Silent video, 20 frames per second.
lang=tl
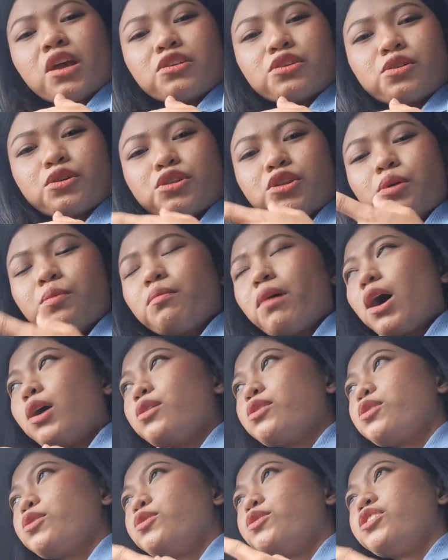So, ito yung
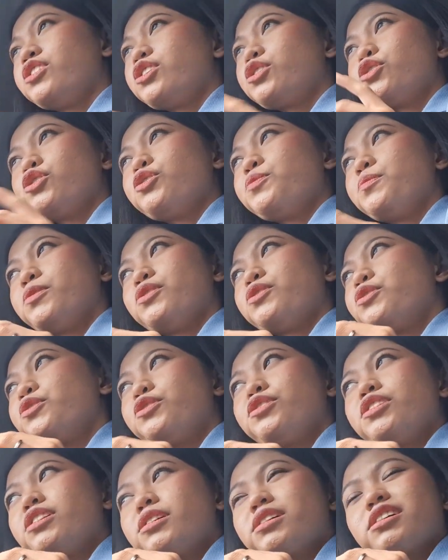baon ko. Hindi to
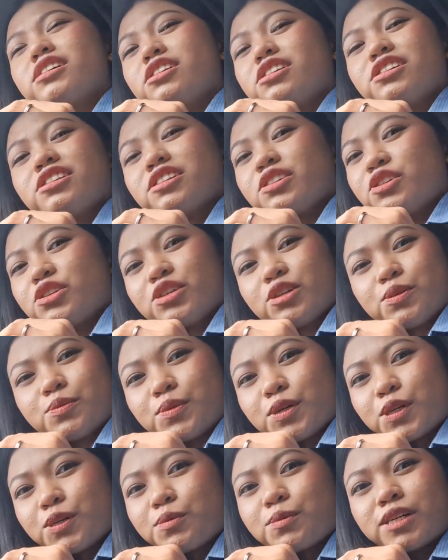sponsored ng Gardenia,
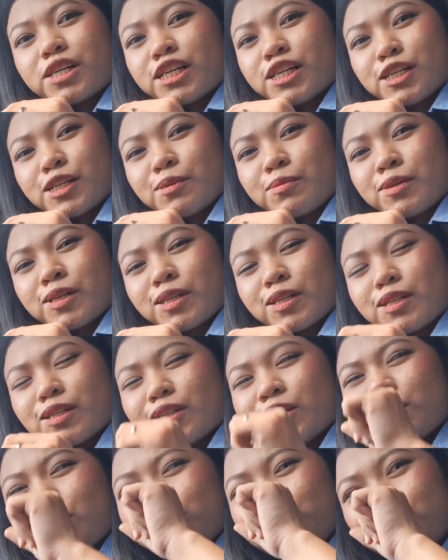pero baka naman.
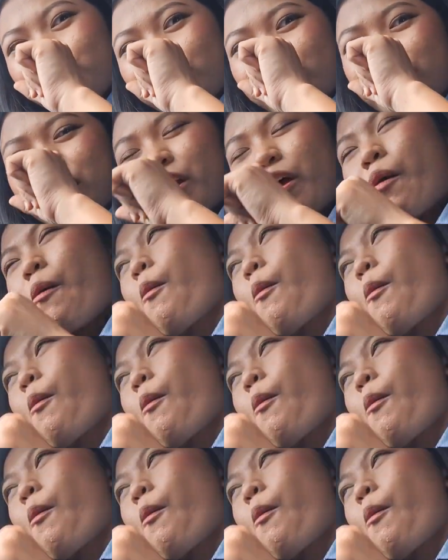Uy!